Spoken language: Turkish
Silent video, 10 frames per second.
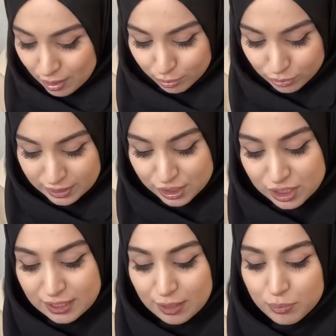Buna
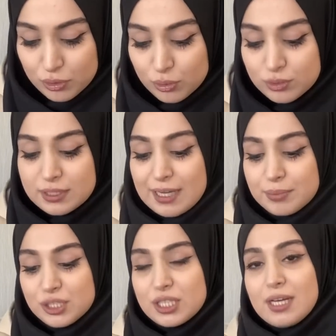inşallah böyle güzel bir
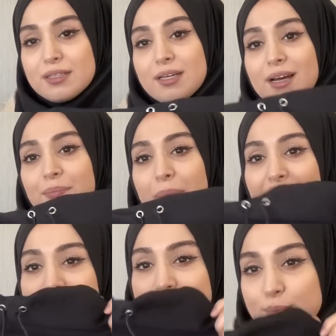şalla,
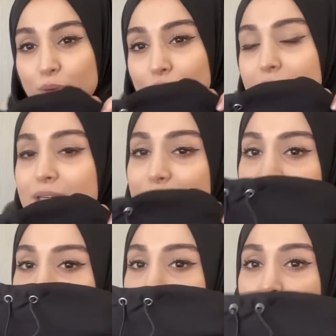beyaz spor
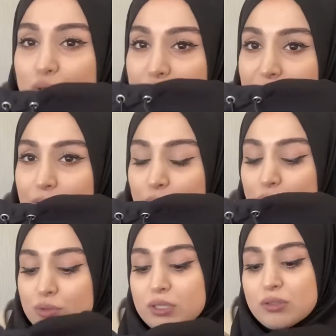ayakkabıyla çok şahane
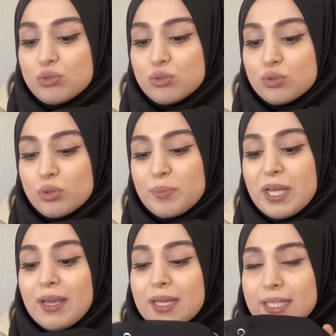olur diye düşündüm.
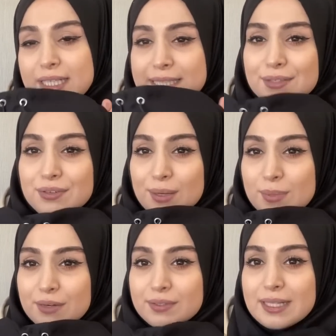Yine Sefa
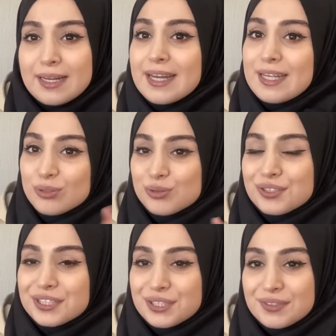Merve'den en son
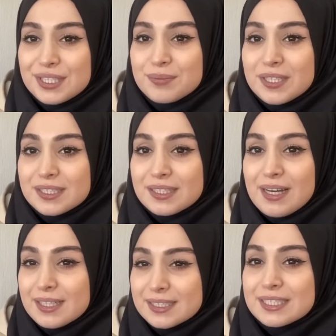alışverişimde
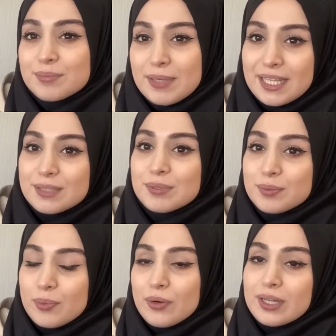hatırlarsanız beyaz bir
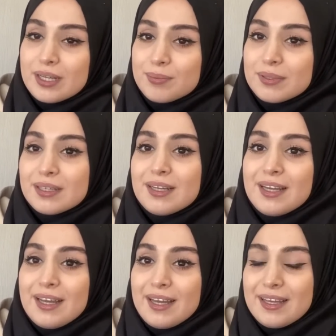spor ayakkabı
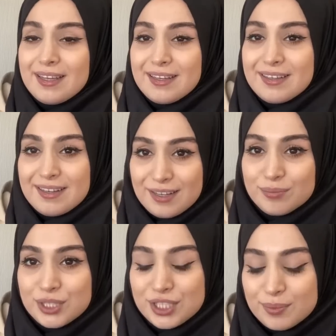e,
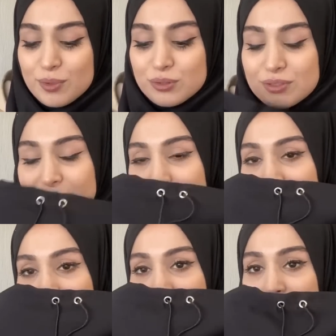almıştım. Onunla
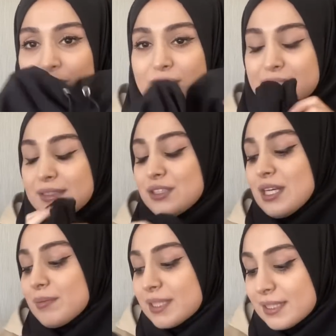beraber
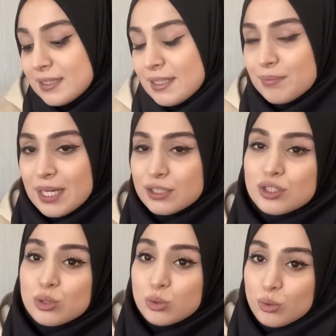göstereceğim size. Bence
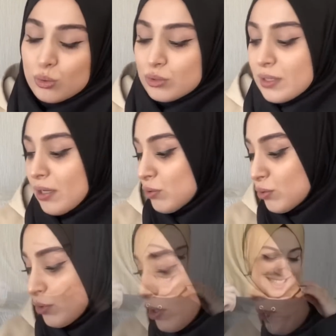çok güzel duruyor.